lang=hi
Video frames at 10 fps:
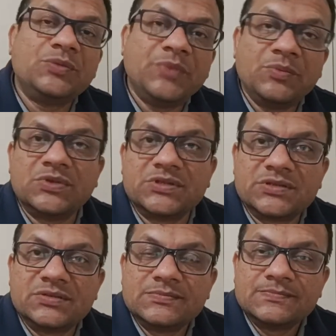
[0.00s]
टू द
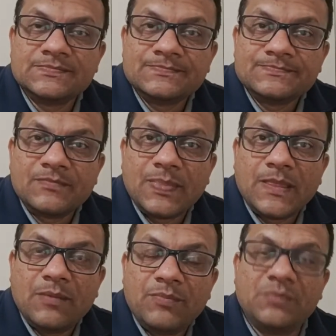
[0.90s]
मेंबर्स
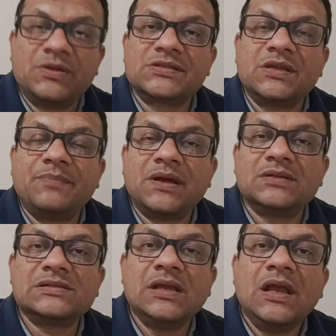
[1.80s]
मेंबर्स के
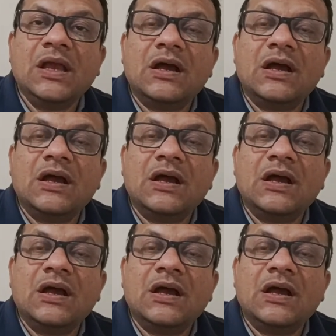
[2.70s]
पास